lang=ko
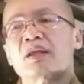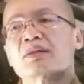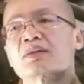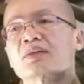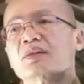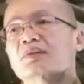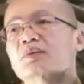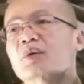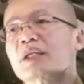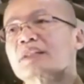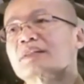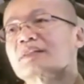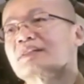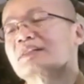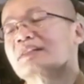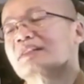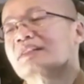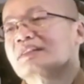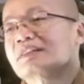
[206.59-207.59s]
이제
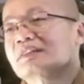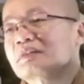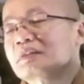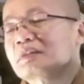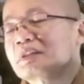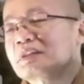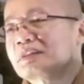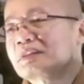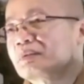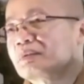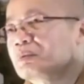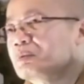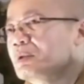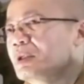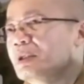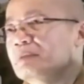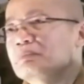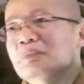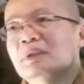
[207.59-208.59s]
아내에게는
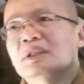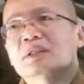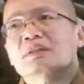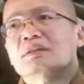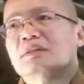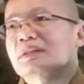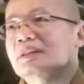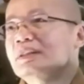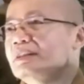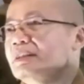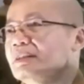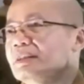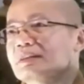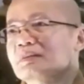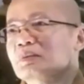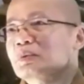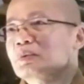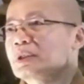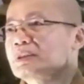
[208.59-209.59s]
거짓말할 권리가 있습니다.
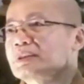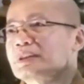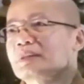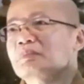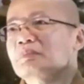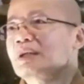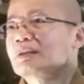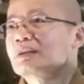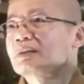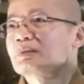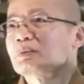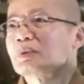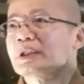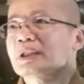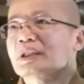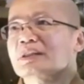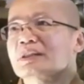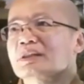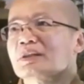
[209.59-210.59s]
그것이
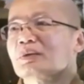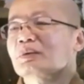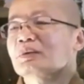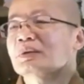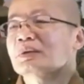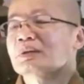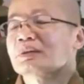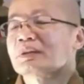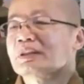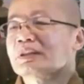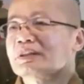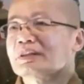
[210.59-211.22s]
인과입니다.